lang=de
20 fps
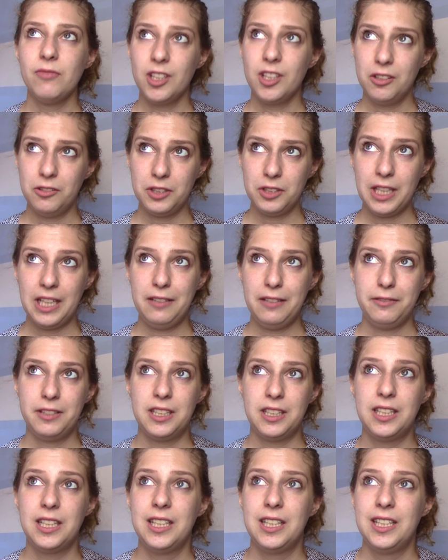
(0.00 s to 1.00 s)
und
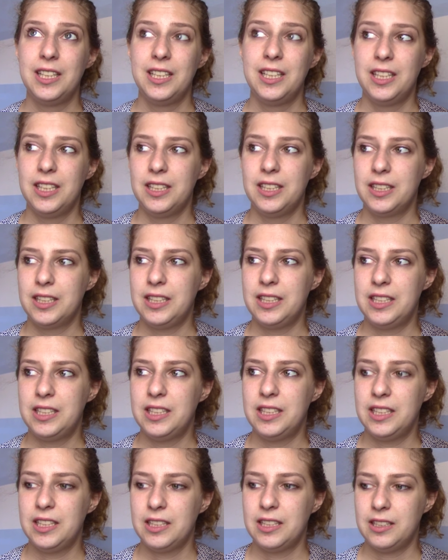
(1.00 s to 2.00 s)
einfach
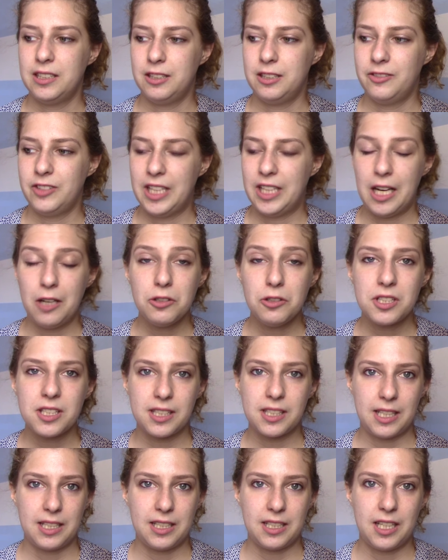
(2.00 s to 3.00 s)
richtig ähm, eine
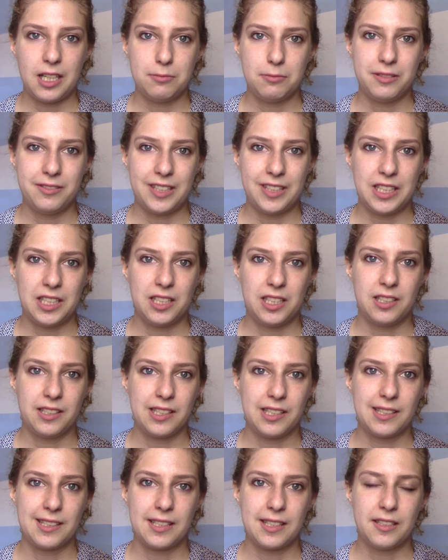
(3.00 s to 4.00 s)
Auszeit habe, wenn ich hier
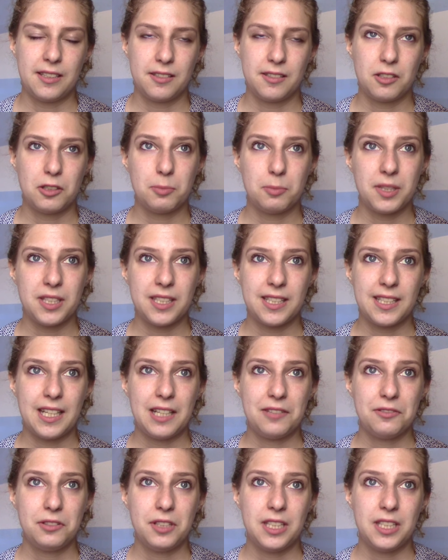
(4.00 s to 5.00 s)
sitze. Also ich bin
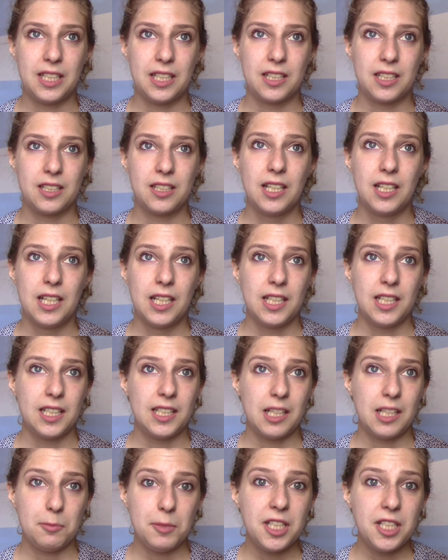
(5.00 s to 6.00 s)
sehr viel dann in
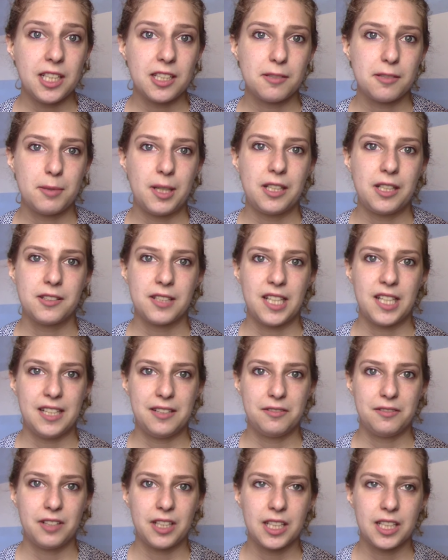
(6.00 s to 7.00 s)
der Mittagspause
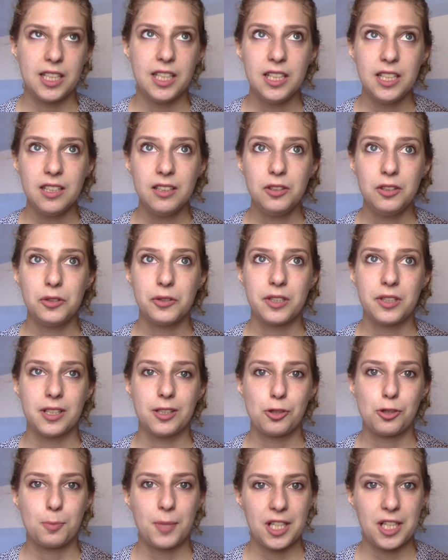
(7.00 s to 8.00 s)
einfach hier und
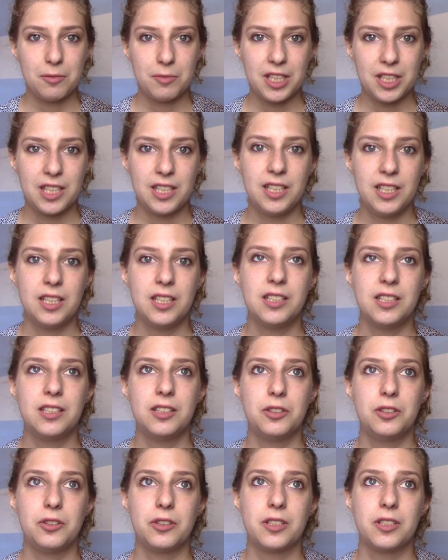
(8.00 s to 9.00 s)
entspanne mich
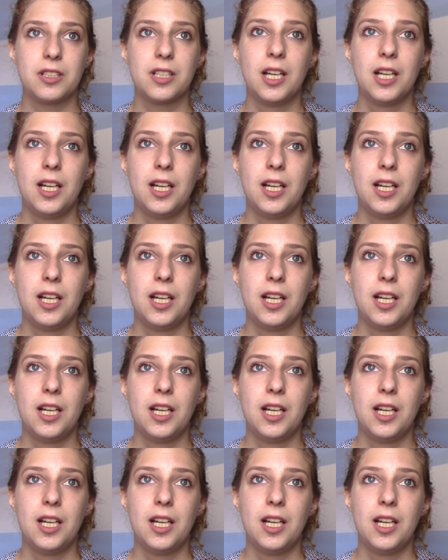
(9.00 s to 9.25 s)
hier und